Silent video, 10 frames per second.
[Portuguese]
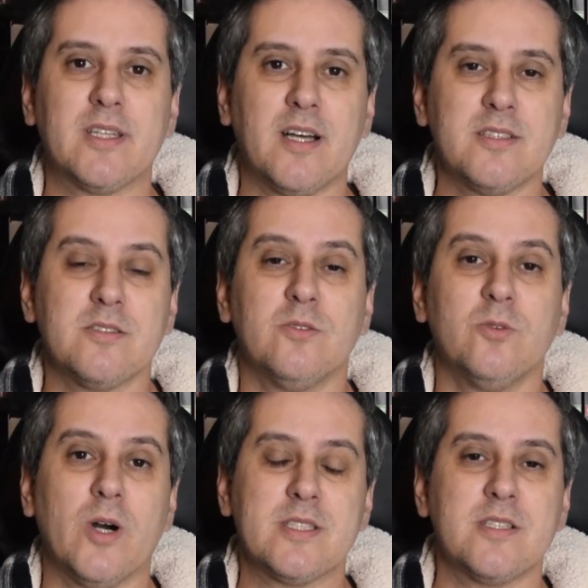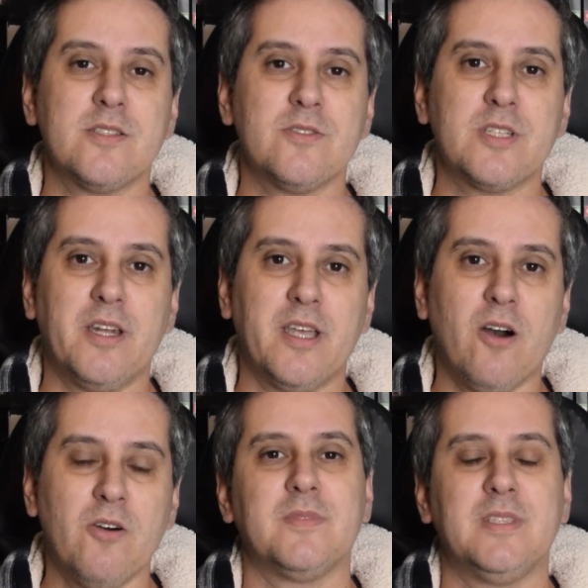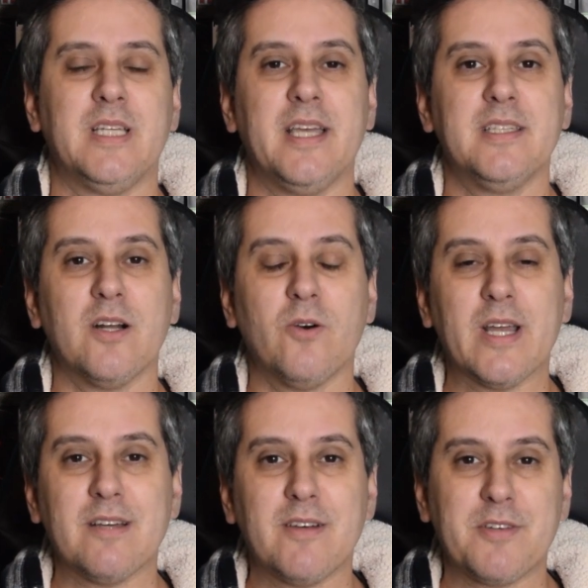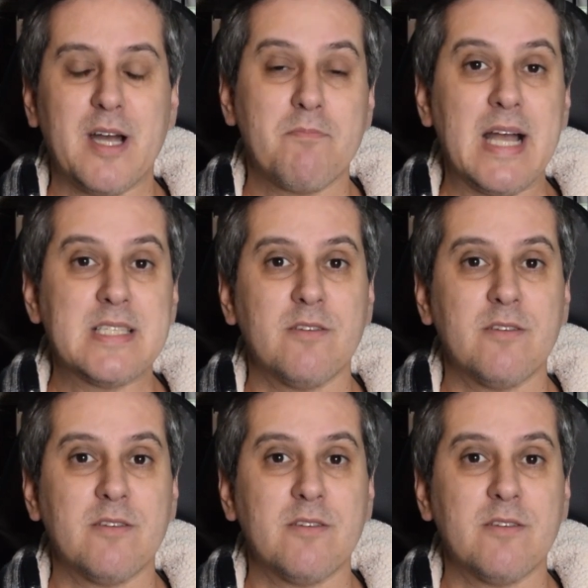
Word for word: atrás do assassino serial e ainda agora ela vai ficar mais